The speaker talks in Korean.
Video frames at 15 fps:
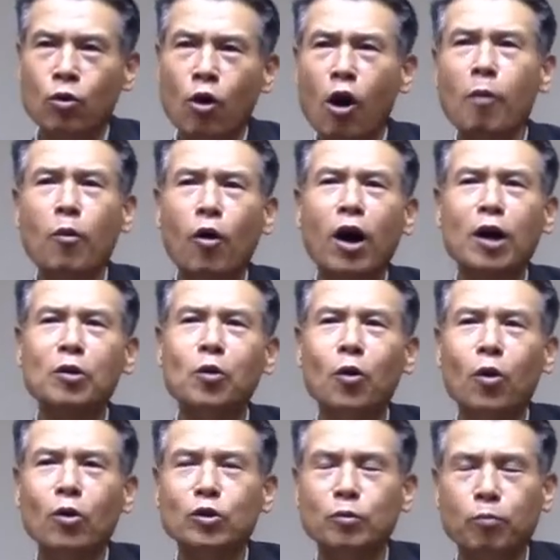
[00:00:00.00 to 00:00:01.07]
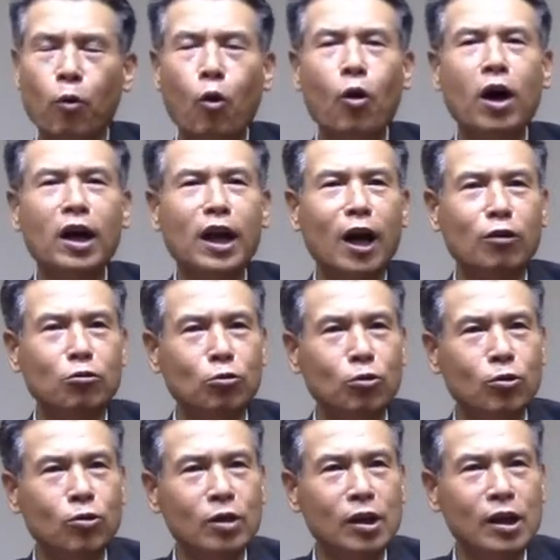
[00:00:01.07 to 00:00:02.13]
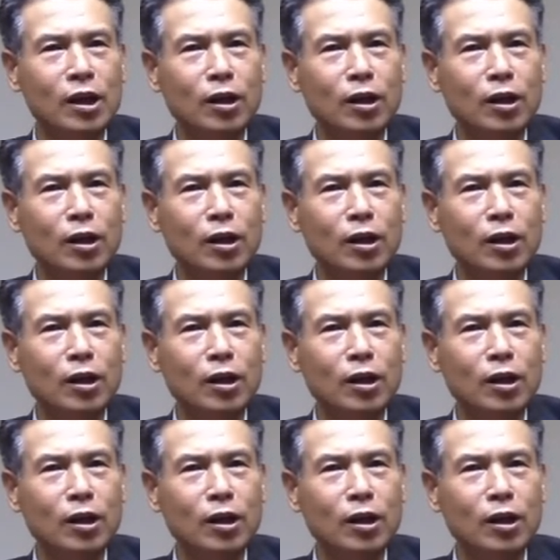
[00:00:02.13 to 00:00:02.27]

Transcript: 커버하고 좀 보완하고